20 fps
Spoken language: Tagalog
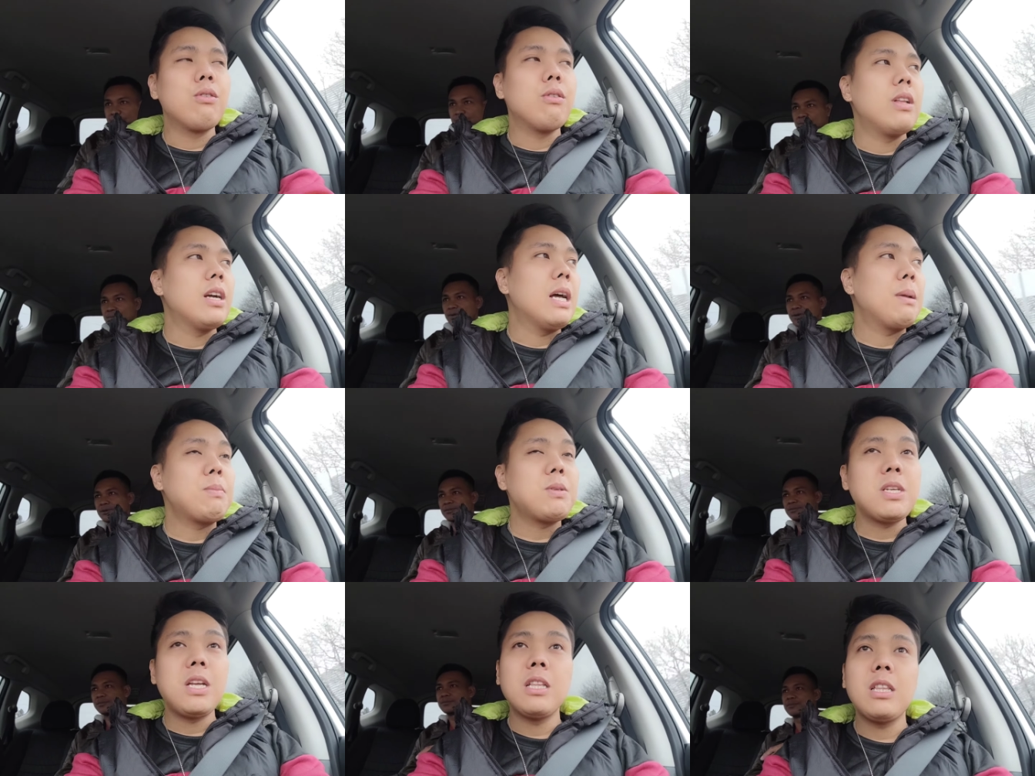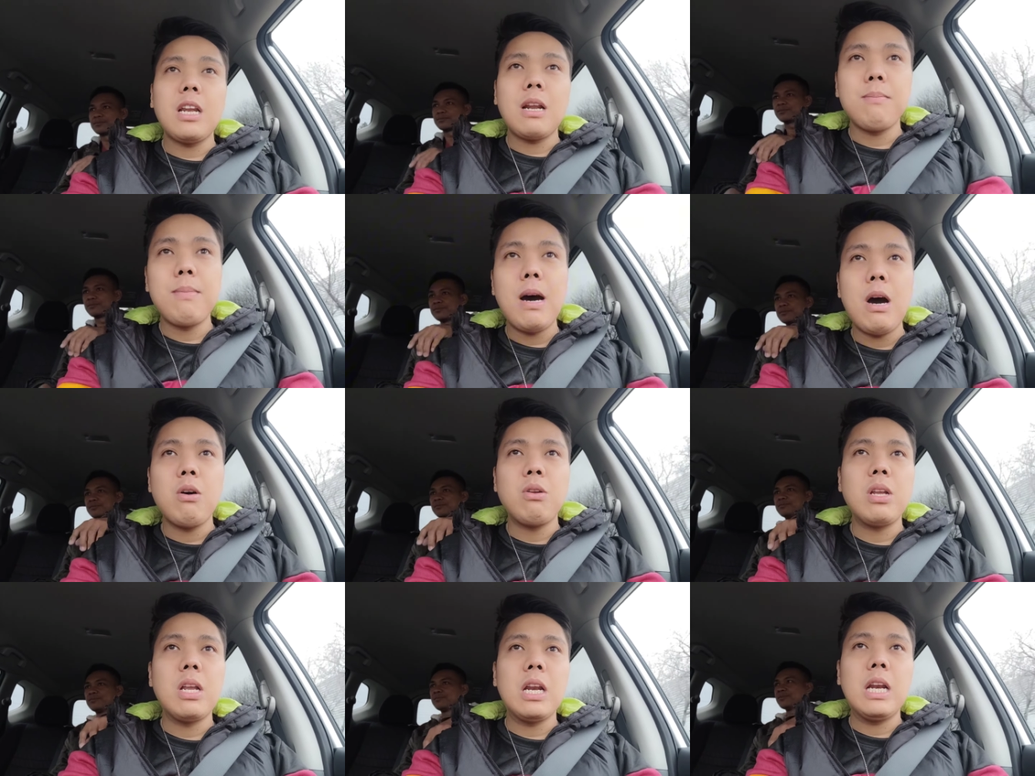Naghanap siya ng
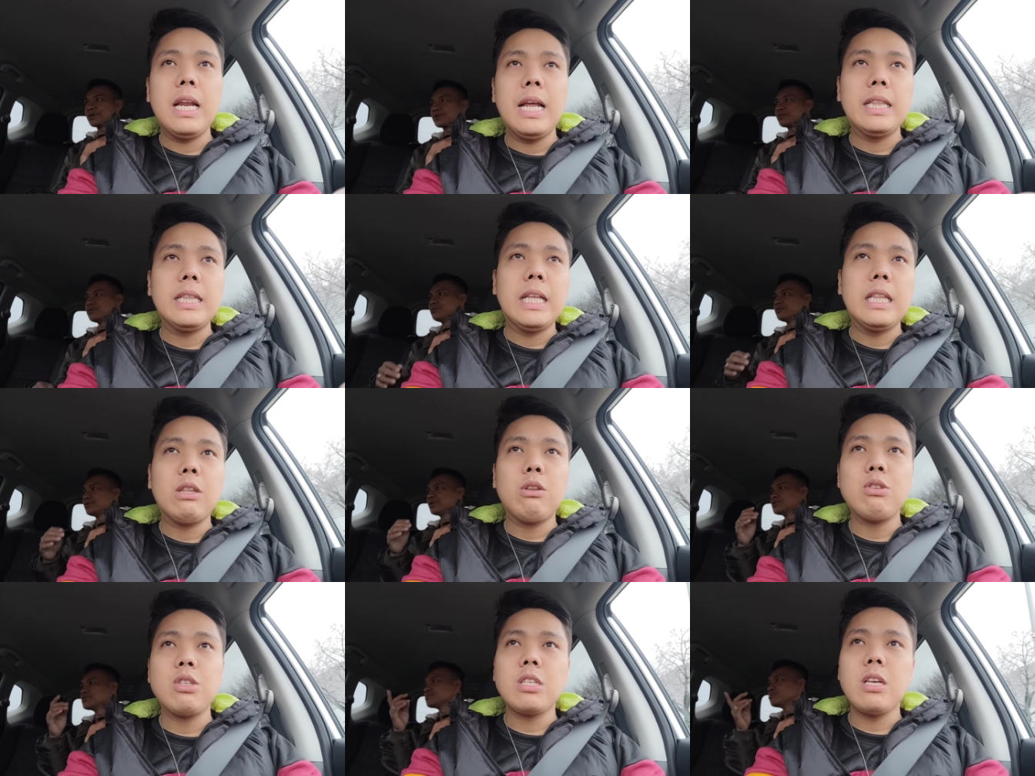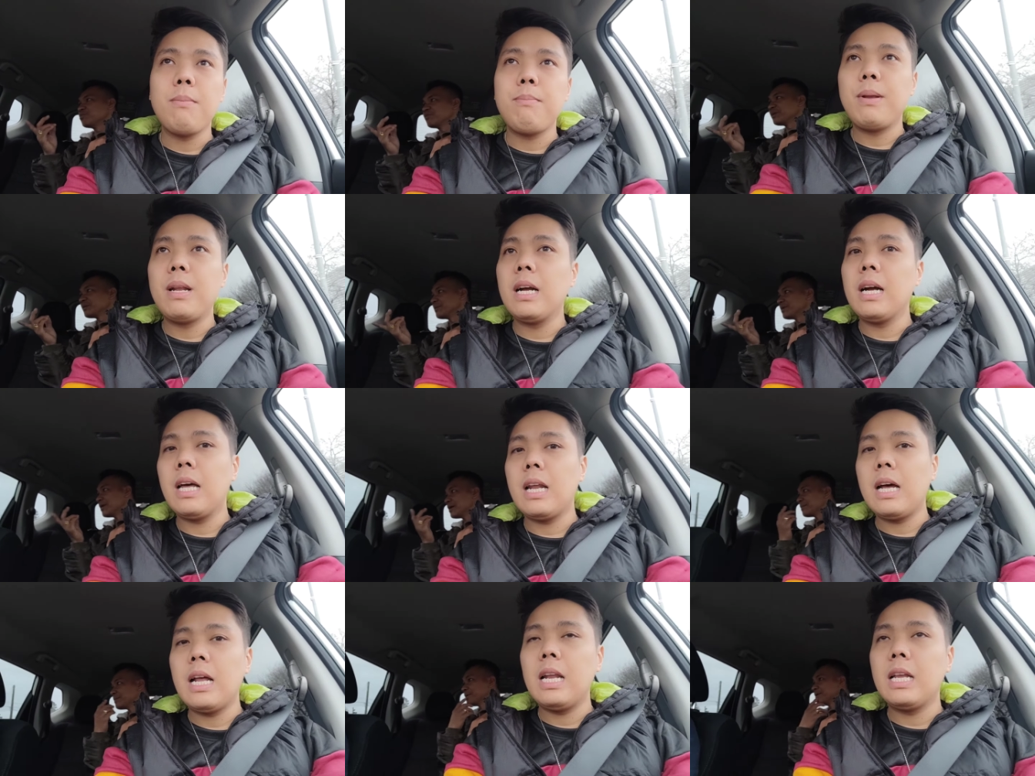trabaho na related dun sa
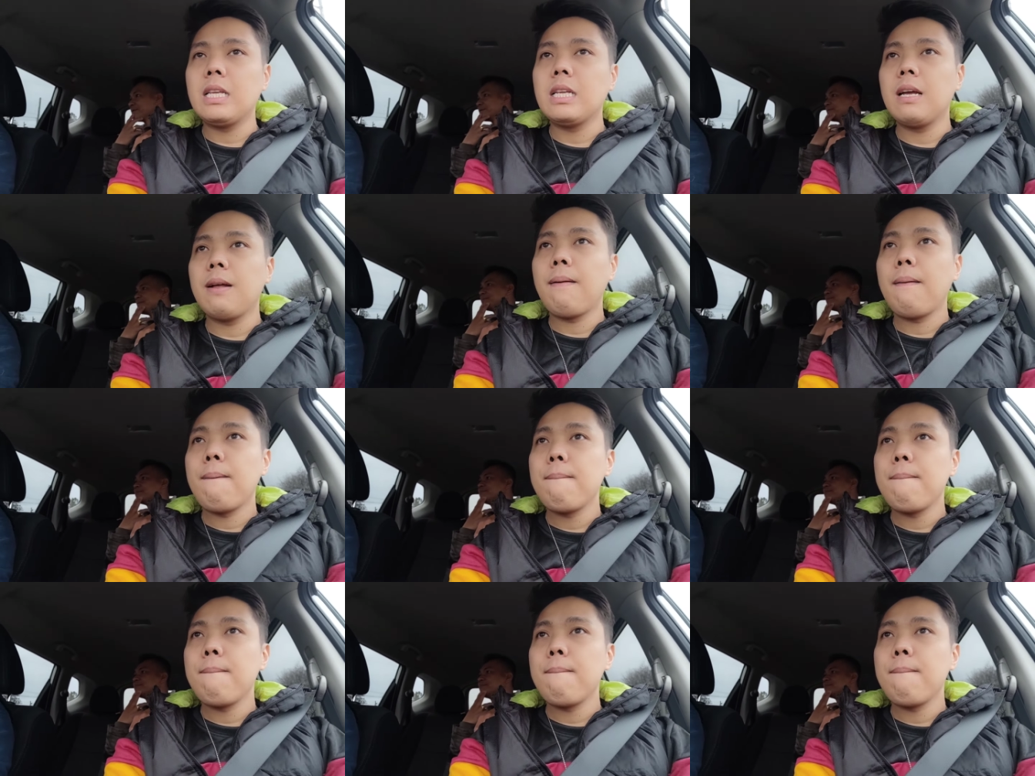pinag-aralan niya.